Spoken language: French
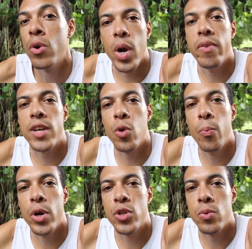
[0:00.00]
Pour la version
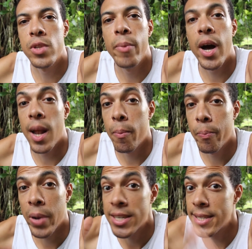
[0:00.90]
poche, on démarre à la
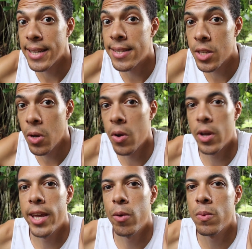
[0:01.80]
page 700
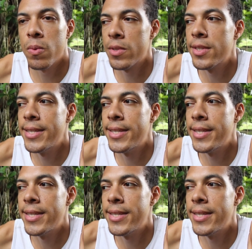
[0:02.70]
et on